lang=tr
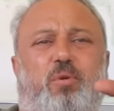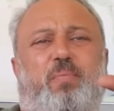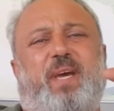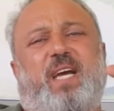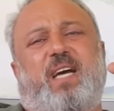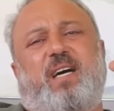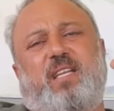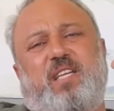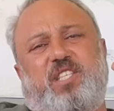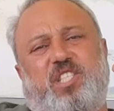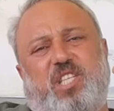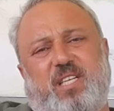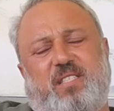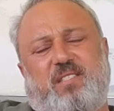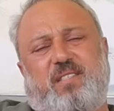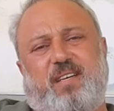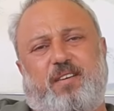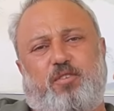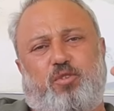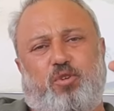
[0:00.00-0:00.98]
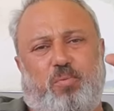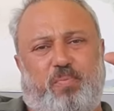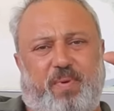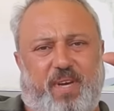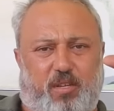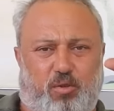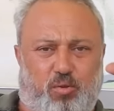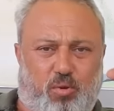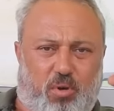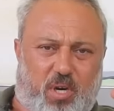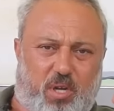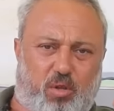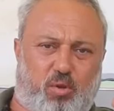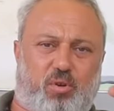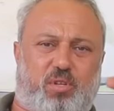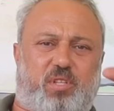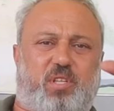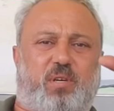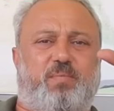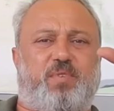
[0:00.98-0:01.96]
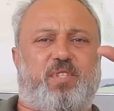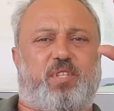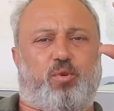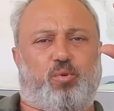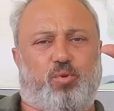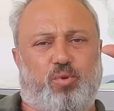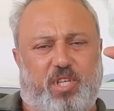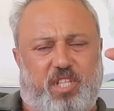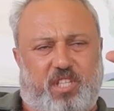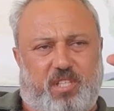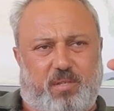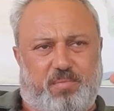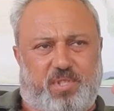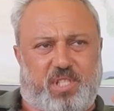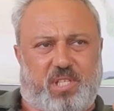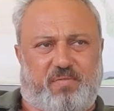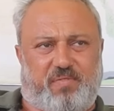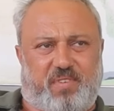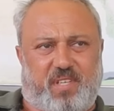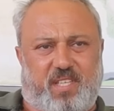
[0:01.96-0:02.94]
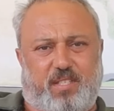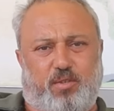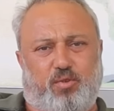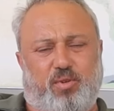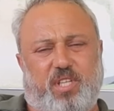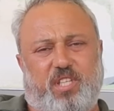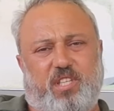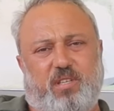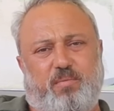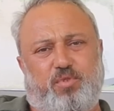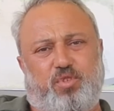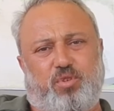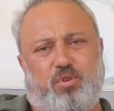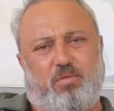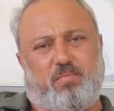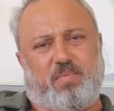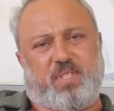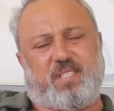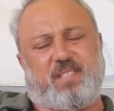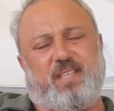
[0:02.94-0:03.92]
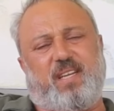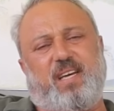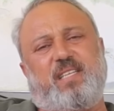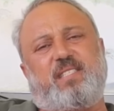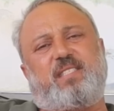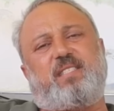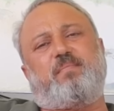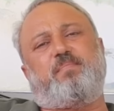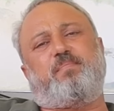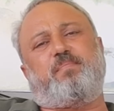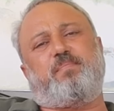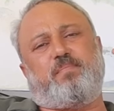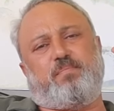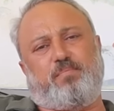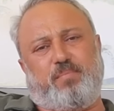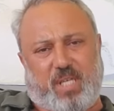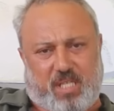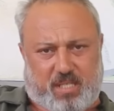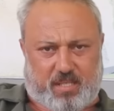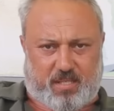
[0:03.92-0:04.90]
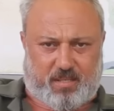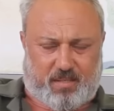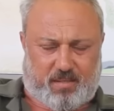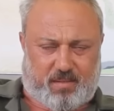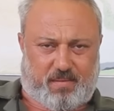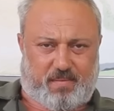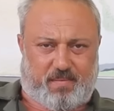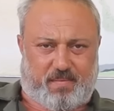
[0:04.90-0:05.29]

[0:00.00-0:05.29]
Köpek alacaksak köpek doğal ortamında üretim çiftliğinde üretilmiş olması lazım. Bir.